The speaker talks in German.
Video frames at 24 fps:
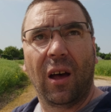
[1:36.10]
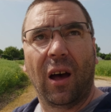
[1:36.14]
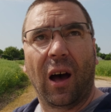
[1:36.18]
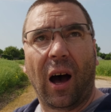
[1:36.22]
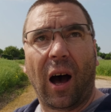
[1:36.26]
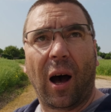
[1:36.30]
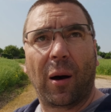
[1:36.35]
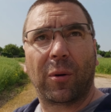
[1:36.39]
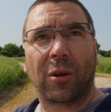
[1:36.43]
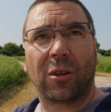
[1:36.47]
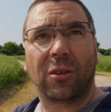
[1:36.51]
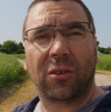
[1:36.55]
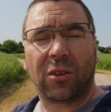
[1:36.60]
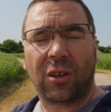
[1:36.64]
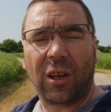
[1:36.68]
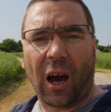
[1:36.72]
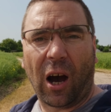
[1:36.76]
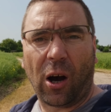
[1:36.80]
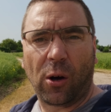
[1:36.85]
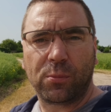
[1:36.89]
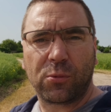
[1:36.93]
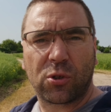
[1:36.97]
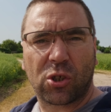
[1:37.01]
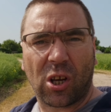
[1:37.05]
Aber die
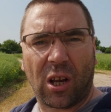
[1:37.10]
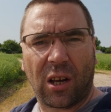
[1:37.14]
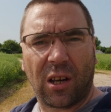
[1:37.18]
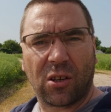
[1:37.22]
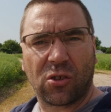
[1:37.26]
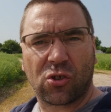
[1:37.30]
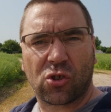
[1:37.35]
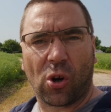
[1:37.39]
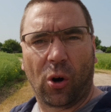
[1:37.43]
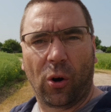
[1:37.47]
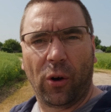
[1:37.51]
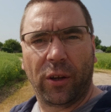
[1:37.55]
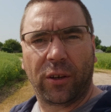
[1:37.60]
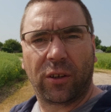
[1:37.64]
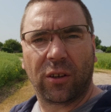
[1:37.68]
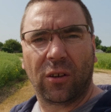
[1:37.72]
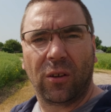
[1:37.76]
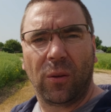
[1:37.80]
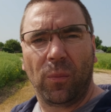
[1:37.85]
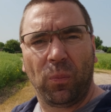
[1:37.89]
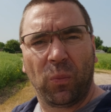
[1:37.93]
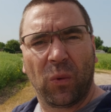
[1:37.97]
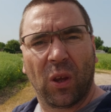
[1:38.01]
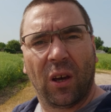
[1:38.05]
Hauptchallenge heute
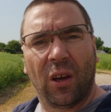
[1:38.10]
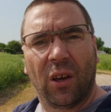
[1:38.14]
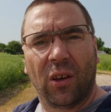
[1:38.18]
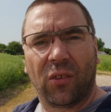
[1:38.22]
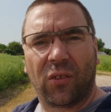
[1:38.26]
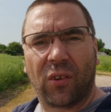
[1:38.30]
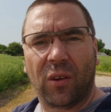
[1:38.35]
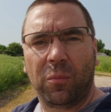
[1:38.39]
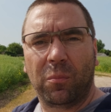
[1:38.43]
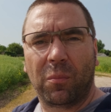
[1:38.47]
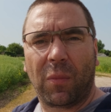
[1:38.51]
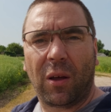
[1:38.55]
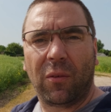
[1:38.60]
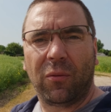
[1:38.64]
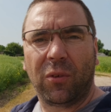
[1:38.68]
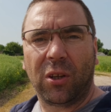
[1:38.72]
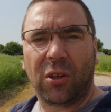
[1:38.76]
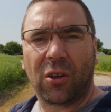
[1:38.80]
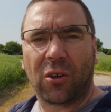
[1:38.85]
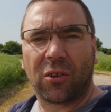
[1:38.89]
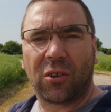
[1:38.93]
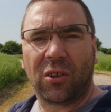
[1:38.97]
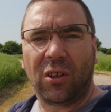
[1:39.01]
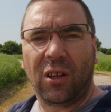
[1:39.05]
sind mal
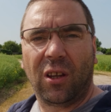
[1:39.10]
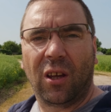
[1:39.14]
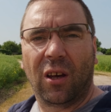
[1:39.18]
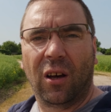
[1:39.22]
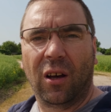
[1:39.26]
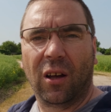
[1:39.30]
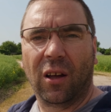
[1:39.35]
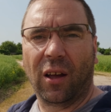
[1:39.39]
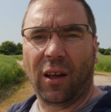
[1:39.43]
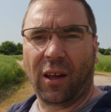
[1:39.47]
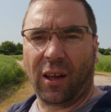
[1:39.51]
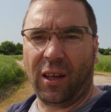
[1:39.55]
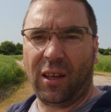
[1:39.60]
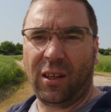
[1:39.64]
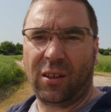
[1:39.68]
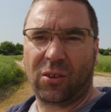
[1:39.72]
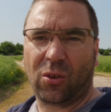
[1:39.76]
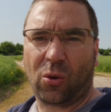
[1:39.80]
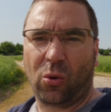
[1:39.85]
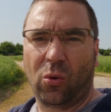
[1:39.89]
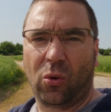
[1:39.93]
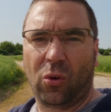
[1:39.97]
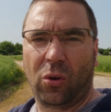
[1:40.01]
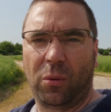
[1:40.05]
wieder die
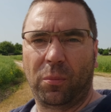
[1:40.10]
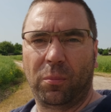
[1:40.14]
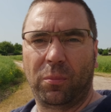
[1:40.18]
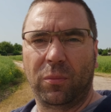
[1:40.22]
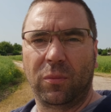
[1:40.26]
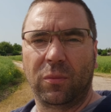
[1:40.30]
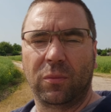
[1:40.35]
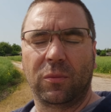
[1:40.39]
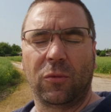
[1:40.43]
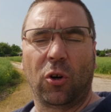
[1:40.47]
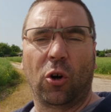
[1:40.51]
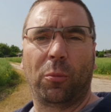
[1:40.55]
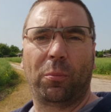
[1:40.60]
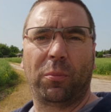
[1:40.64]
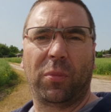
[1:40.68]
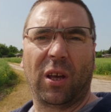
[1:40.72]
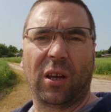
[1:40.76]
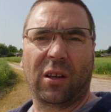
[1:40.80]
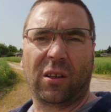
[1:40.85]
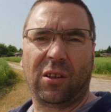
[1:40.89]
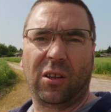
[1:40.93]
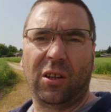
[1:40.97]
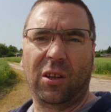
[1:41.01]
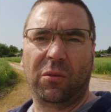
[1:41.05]

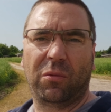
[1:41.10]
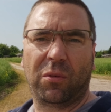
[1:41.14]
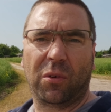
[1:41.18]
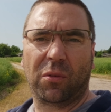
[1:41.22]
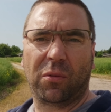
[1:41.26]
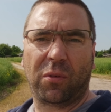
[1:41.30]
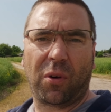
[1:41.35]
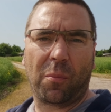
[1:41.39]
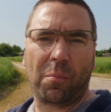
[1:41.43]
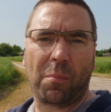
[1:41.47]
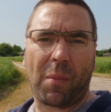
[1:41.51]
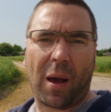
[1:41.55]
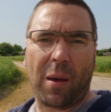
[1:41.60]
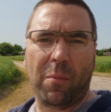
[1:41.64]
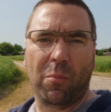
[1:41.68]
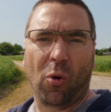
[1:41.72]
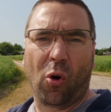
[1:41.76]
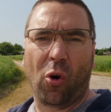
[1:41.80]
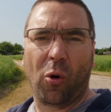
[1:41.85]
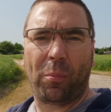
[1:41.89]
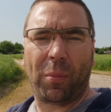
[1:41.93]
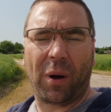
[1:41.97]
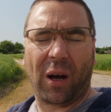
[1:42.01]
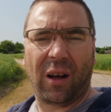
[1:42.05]
Retro-Objektive von meinem
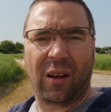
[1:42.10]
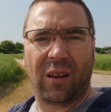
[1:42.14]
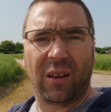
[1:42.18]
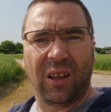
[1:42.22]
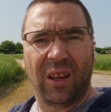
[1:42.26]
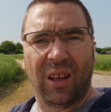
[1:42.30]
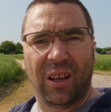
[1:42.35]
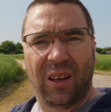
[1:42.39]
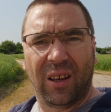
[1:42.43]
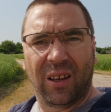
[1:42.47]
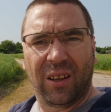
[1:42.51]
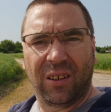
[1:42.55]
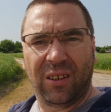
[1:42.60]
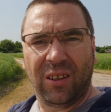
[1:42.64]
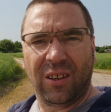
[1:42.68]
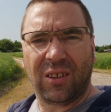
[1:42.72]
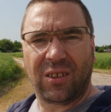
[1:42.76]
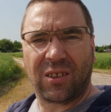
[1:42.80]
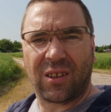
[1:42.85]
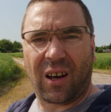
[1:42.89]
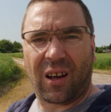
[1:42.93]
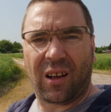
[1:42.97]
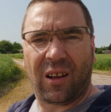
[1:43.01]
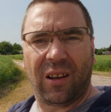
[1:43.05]
Opa, die
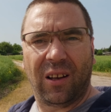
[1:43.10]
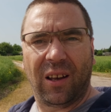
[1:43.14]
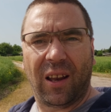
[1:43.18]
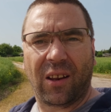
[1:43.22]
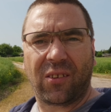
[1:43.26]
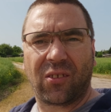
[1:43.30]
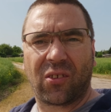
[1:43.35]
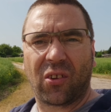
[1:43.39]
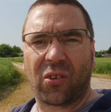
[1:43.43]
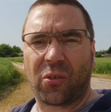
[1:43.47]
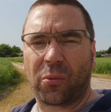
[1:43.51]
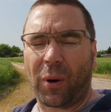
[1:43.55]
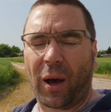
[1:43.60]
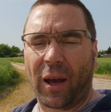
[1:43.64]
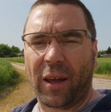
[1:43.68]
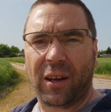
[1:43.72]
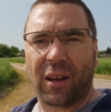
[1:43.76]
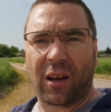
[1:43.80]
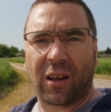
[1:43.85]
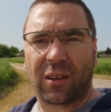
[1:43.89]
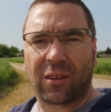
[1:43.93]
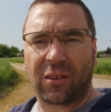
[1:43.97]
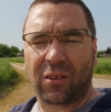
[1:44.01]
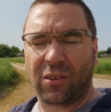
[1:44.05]
ich ja letztes
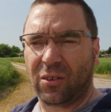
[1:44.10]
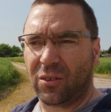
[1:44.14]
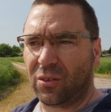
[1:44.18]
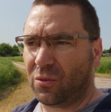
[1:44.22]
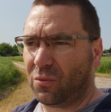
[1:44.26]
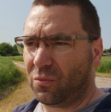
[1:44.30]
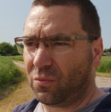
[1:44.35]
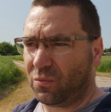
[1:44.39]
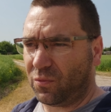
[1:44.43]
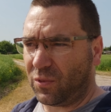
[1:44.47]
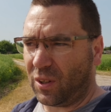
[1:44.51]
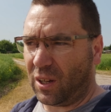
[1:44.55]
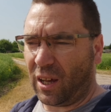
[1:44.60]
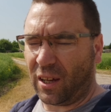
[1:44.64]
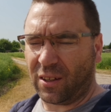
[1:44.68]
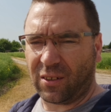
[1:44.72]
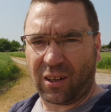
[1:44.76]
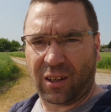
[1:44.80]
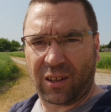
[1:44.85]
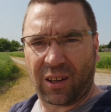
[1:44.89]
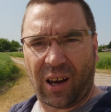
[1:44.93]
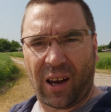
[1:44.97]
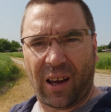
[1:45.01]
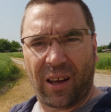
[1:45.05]
Weihnachten, vielleicht
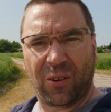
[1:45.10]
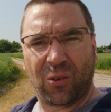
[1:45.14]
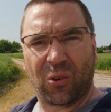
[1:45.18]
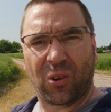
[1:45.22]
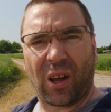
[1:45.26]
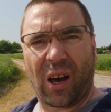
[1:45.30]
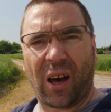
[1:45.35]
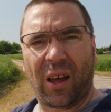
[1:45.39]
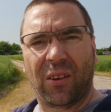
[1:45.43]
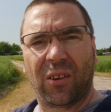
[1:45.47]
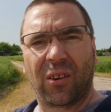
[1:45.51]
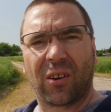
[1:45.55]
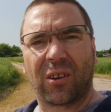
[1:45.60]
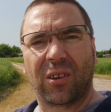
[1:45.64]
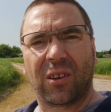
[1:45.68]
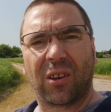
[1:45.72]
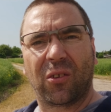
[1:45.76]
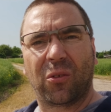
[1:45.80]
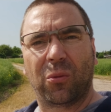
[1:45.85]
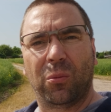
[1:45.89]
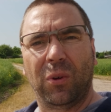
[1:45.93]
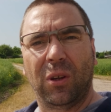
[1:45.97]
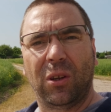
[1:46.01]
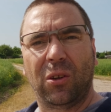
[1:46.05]
hat der eine oder andere
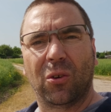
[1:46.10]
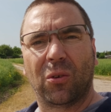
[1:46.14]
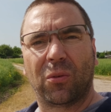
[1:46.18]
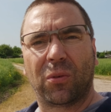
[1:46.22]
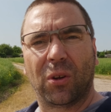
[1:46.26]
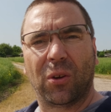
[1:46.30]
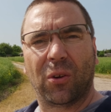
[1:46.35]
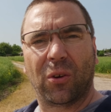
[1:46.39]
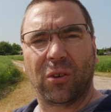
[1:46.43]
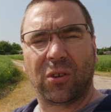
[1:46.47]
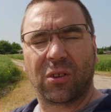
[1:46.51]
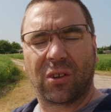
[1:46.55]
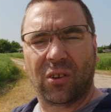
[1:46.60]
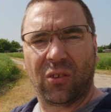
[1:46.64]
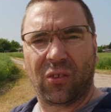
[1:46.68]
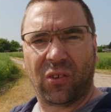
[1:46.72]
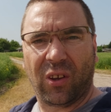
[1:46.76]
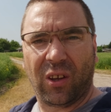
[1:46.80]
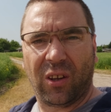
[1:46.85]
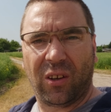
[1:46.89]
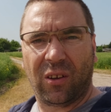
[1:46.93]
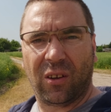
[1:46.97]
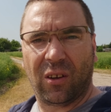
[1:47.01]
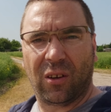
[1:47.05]
das Video von euch
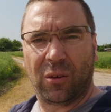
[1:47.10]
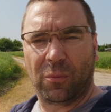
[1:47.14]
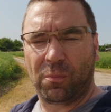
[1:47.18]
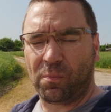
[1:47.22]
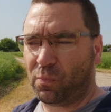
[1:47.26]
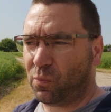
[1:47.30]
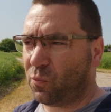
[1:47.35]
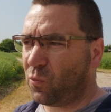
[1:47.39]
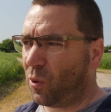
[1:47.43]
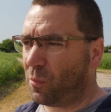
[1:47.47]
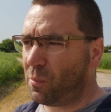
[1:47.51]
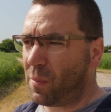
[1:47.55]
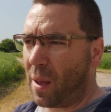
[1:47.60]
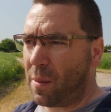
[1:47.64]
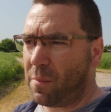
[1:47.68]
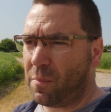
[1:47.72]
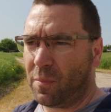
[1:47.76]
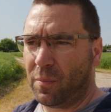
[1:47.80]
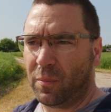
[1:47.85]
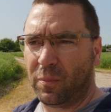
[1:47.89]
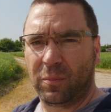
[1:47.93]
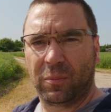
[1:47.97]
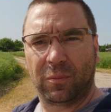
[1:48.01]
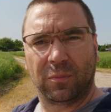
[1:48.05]
gesehen, ähm, von meinem